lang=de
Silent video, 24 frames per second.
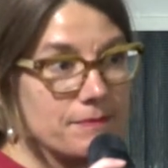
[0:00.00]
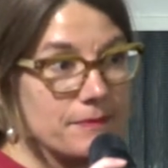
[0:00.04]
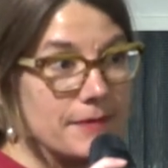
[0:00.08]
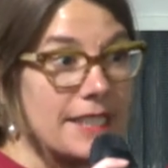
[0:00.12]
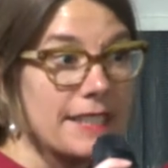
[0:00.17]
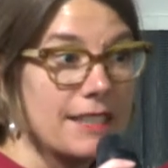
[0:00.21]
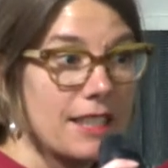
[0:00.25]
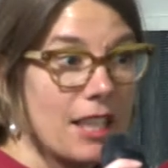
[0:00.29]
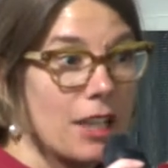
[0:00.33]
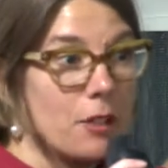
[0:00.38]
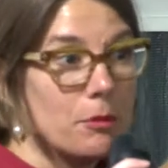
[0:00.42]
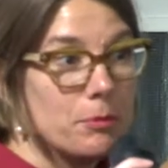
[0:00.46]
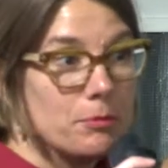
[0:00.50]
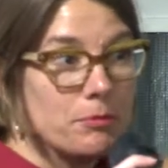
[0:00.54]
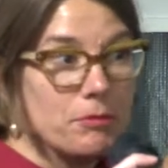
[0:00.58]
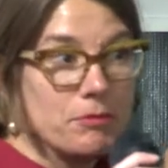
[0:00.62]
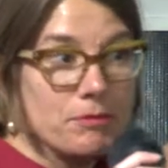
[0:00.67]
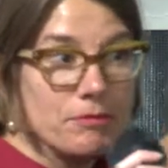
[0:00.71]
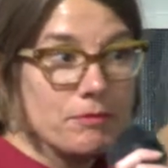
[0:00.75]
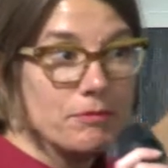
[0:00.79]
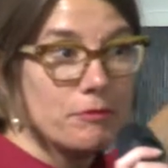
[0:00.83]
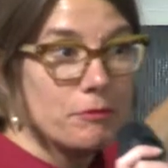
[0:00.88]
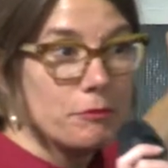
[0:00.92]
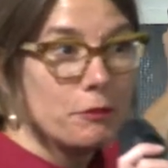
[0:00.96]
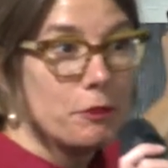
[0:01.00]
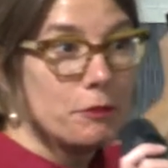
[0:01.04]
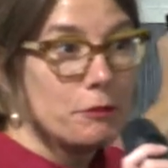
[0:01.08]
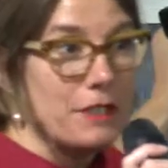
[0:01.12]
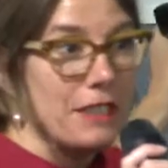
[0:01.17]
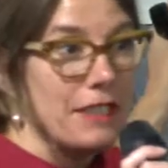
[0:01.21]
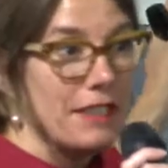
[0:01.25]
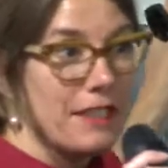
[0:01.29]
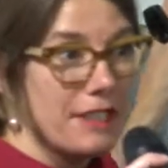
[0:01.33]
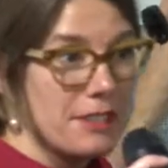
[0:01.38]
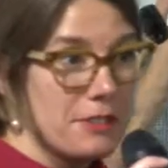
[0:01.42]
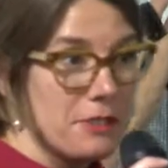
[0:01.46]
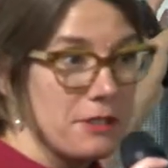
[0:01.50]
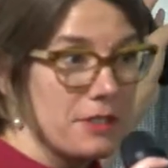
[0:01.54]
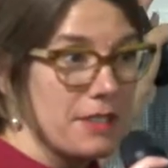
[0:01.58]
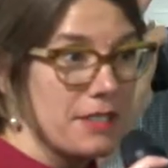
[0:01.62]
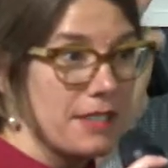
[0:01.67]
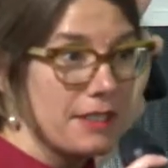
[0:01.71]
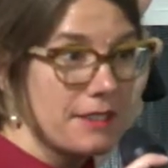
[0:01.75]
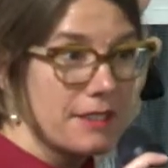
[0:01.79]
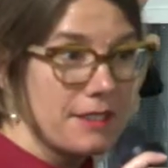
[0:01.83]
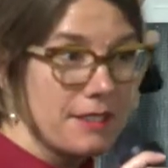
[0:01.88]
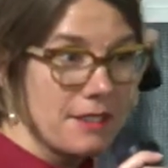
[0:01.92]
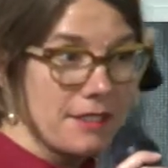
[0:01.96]
Ich glaube, für viele
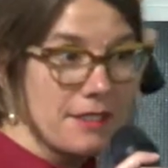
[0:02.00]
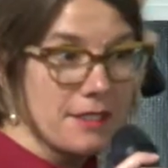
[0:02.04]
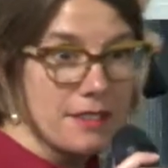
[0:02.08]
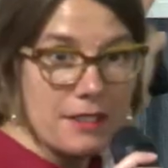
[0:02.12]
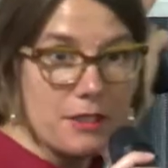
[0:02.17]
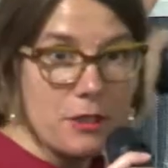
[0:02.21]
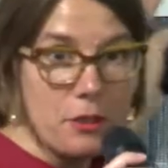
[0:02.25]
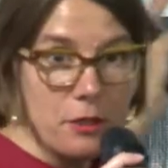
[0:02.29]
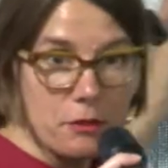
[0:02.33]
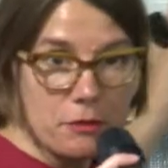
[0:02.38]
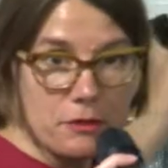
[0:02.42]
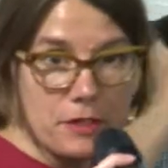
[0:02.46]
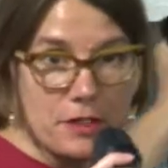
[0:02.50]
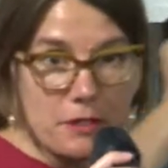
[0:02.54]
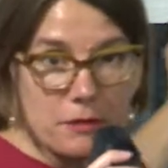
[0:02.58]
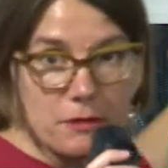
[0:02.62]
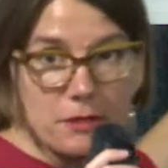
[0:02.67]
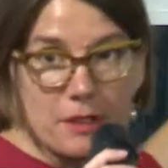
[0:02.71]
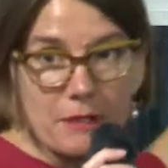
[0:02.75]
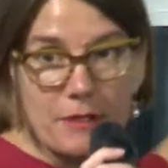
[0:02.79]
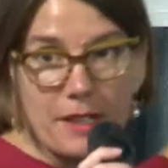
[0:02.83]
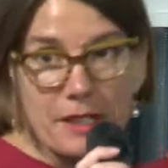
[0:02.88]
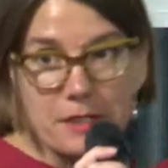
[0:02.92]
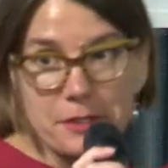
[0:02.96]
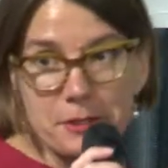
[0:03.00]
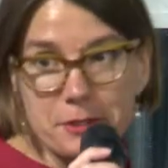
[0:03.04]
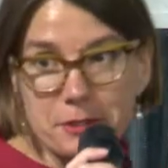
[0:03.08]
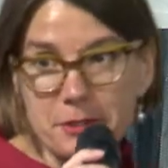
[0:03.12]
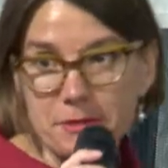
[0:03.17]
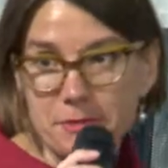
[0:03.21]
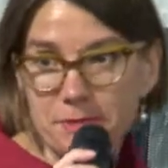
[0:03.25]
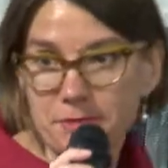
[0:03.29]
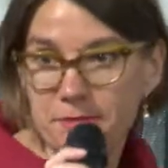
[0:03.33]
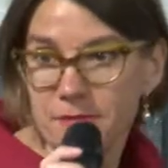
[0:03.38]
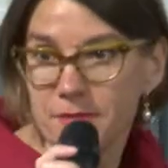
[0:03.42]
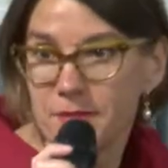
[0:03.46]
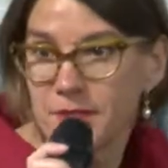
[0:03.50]
resoniert das in der öffentlichen Verwaltung.